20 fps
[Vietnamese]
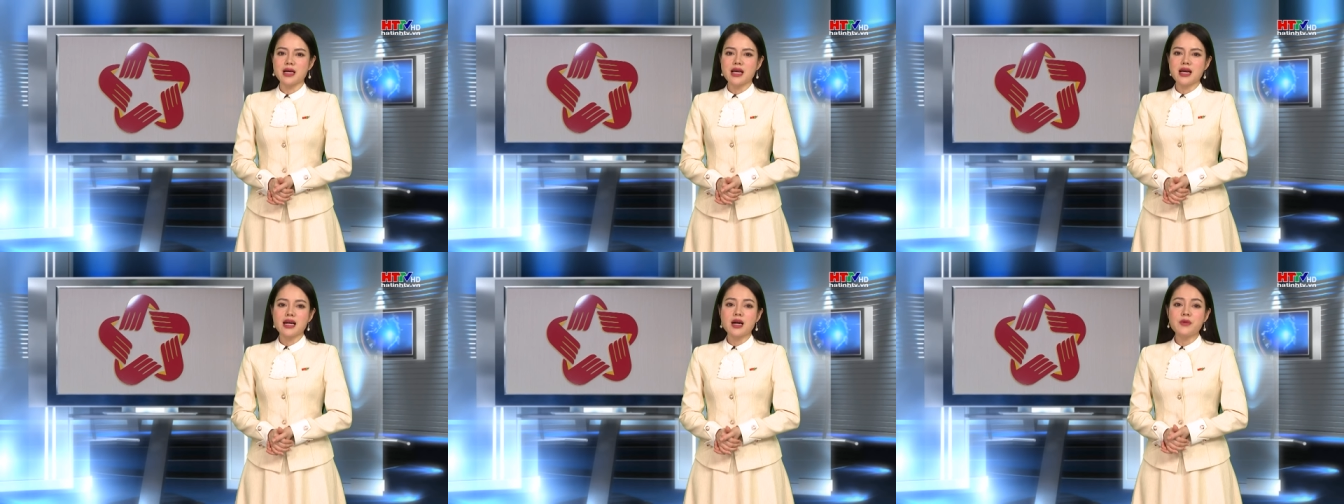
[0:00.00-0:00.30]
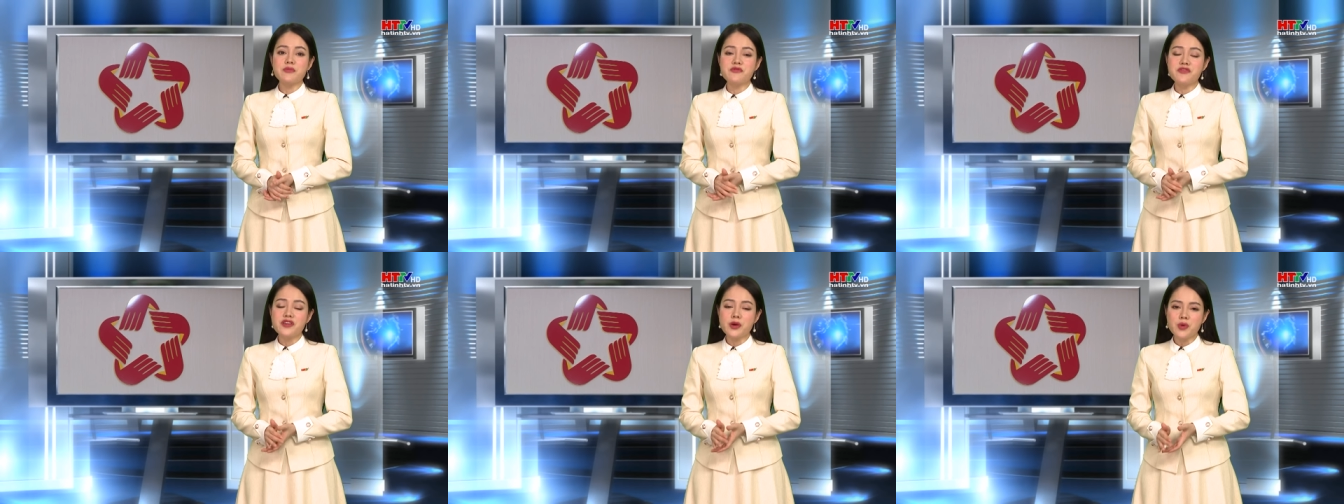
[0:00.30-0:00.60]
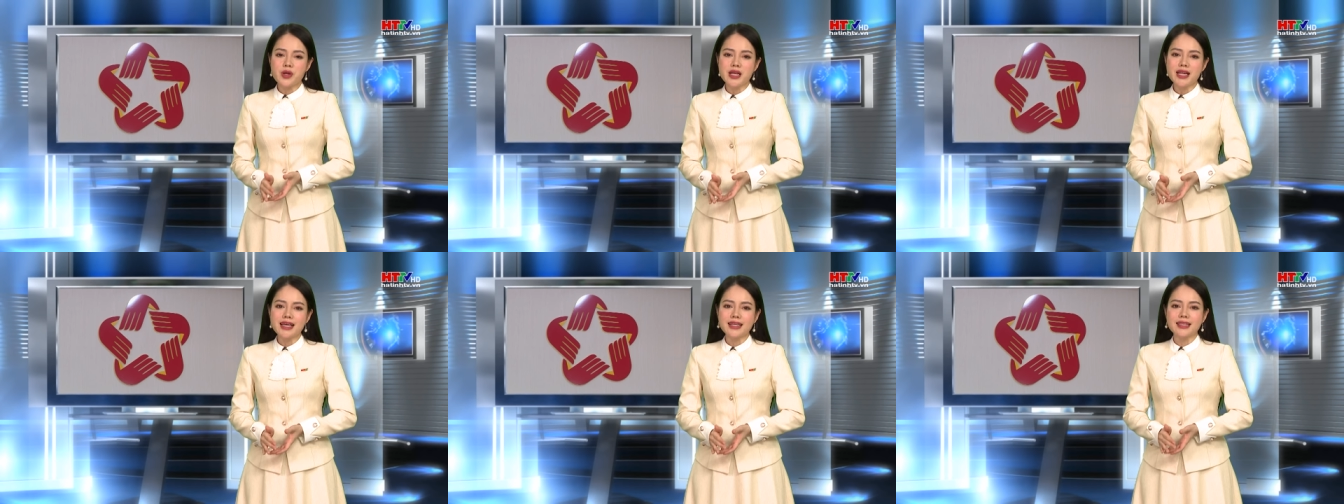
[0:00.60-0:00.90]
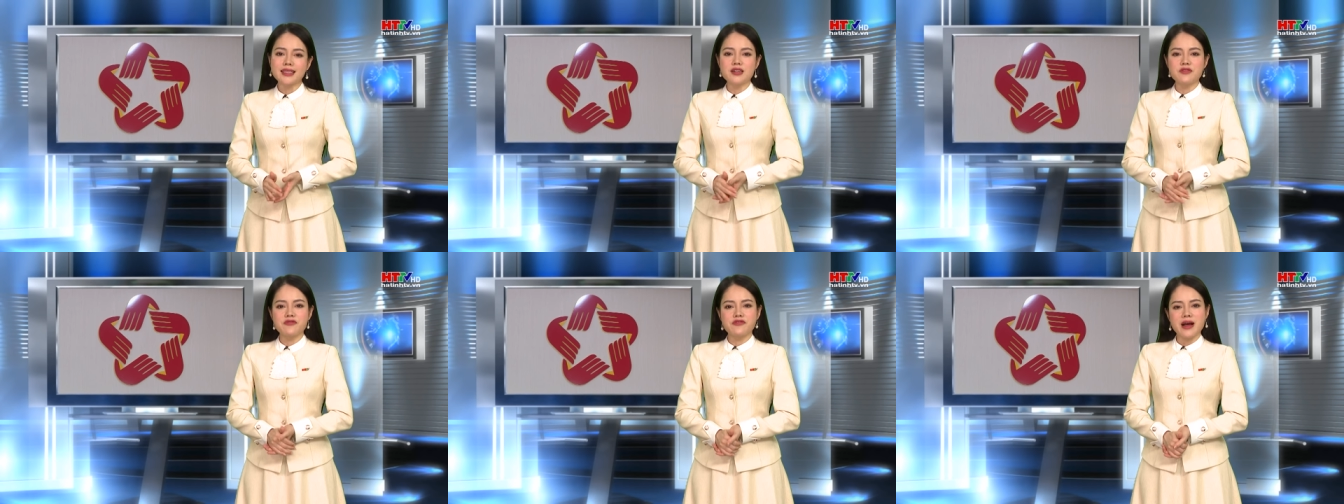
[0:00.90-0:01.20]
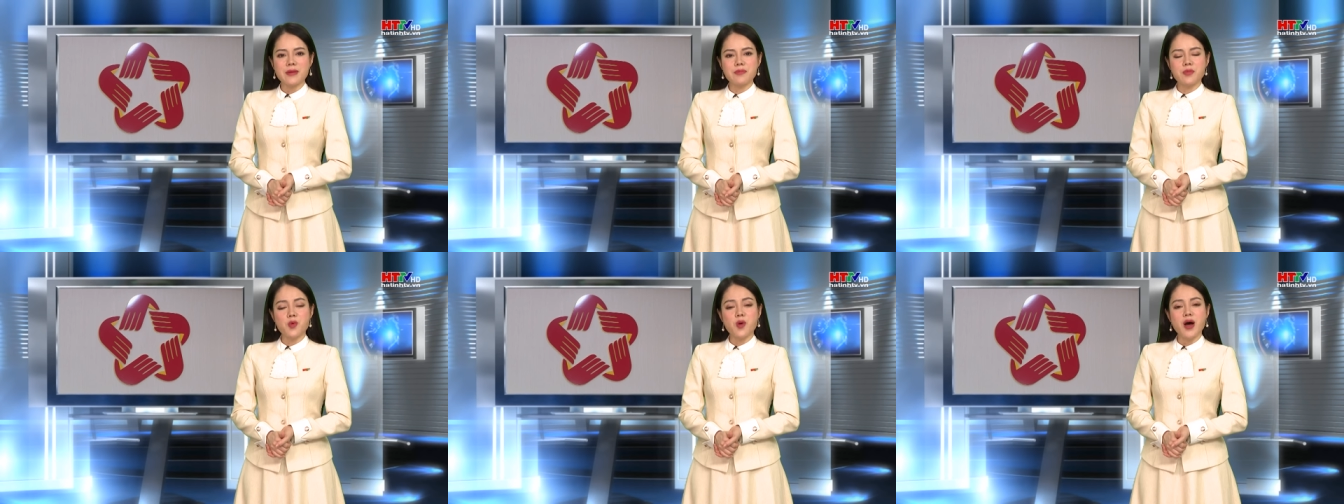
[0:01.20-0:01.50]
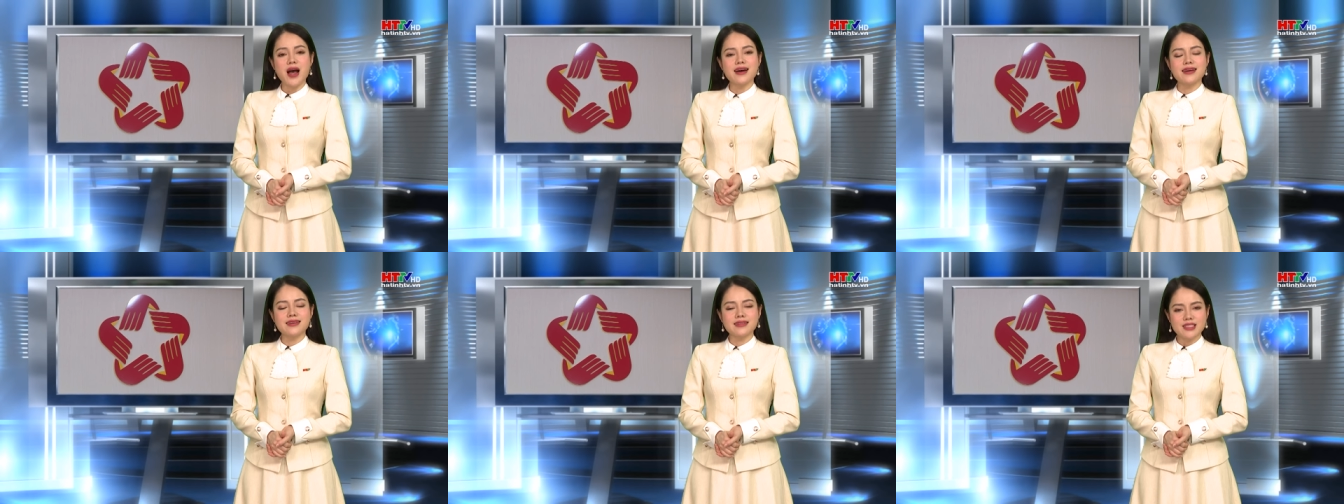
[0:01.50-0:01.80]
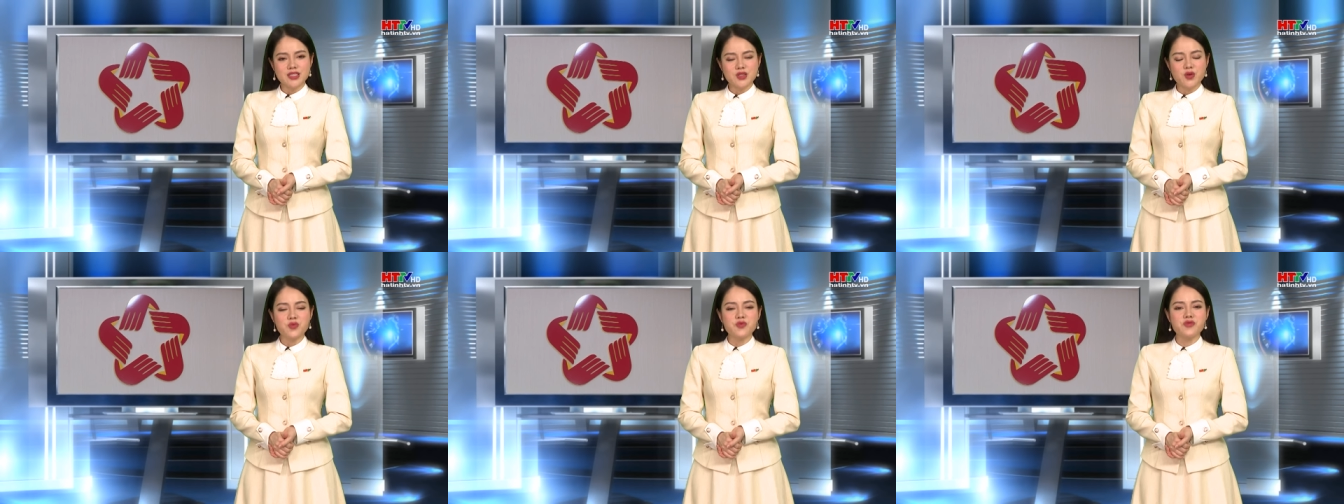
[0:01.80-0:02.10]
cấp phiếu lý lịch tư pháp qua ứng
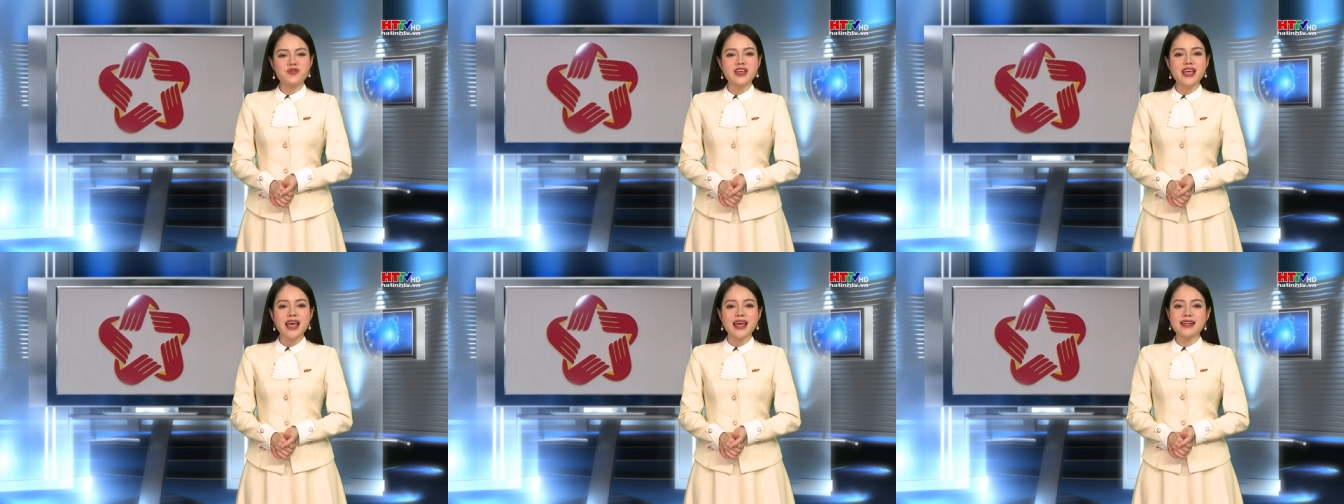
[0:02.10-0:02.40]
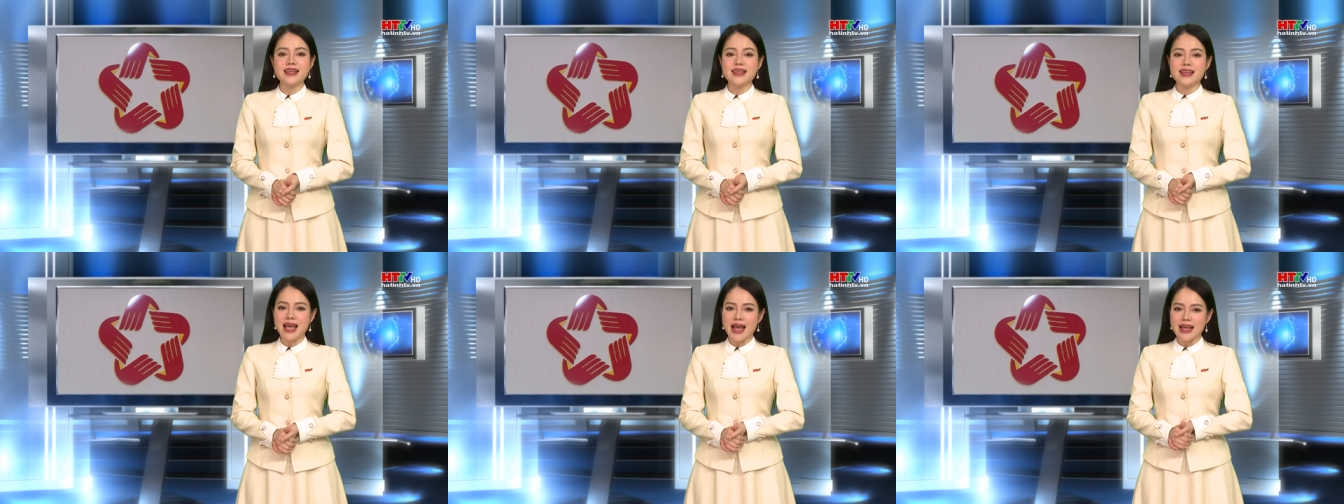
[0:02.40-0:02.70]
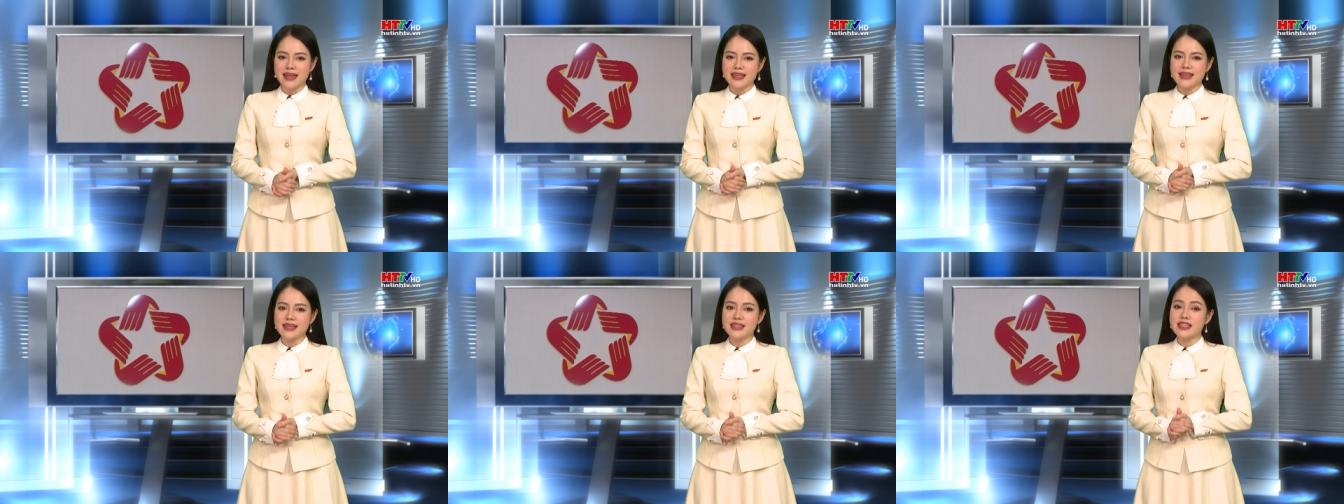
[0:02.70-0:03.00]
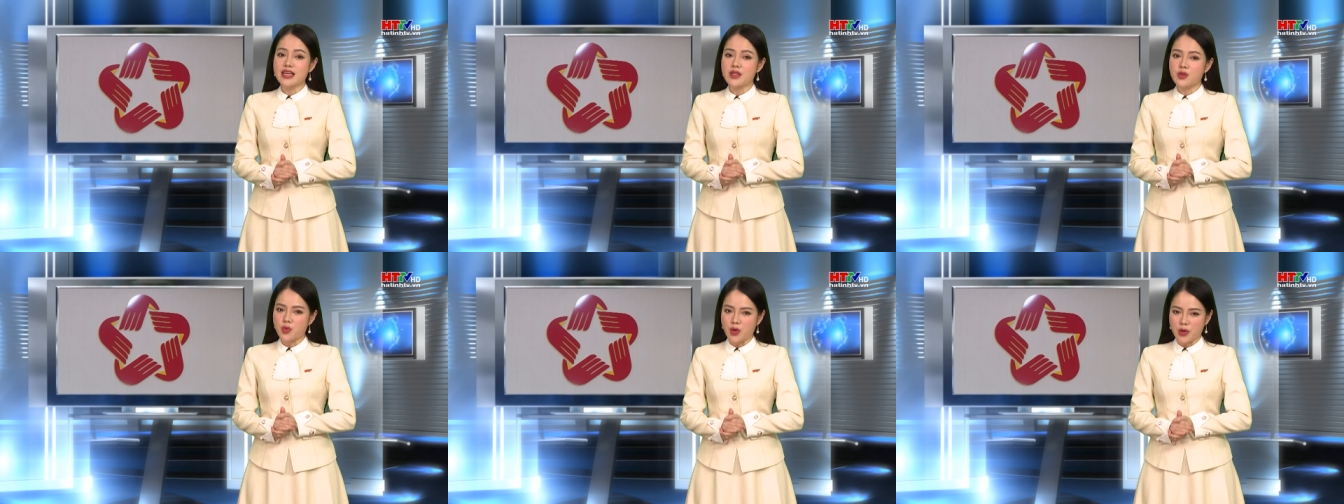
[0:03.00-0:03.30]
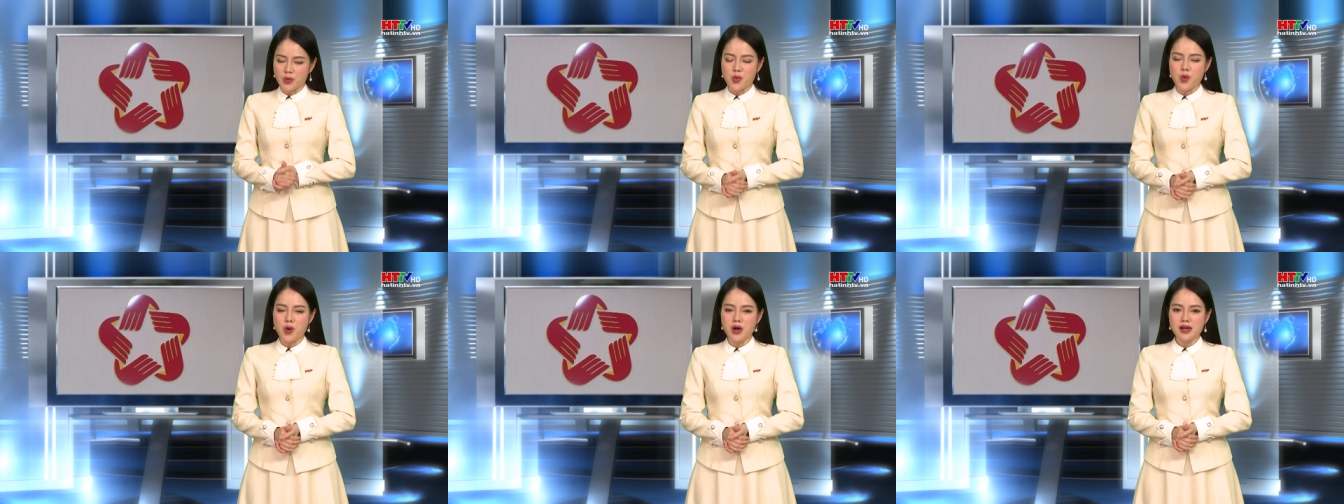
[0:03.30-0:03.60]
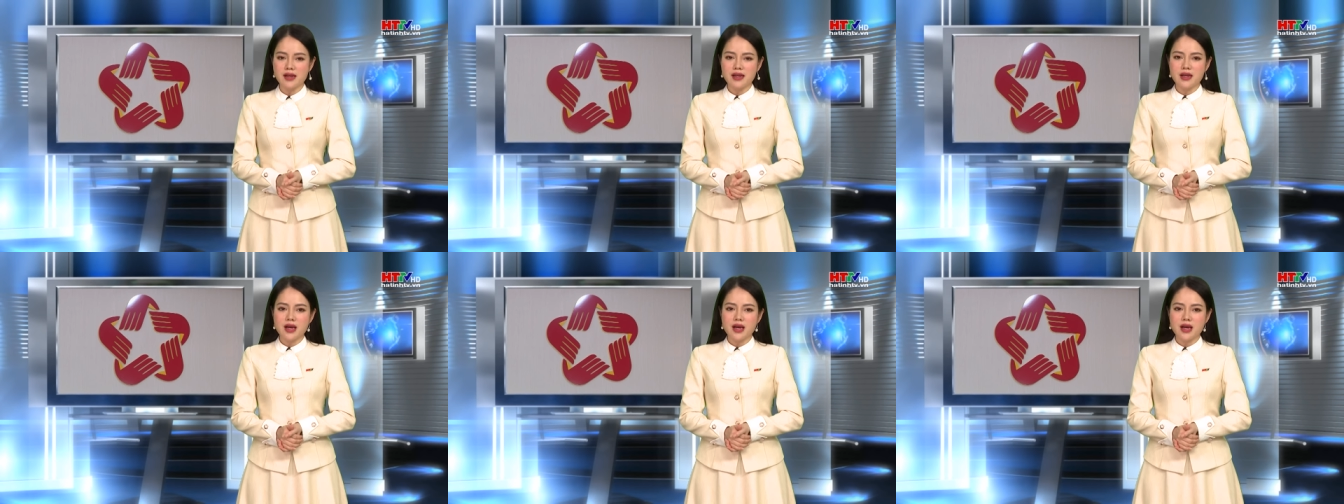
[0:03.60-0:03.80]
dụng VNEID trên toàn quốc,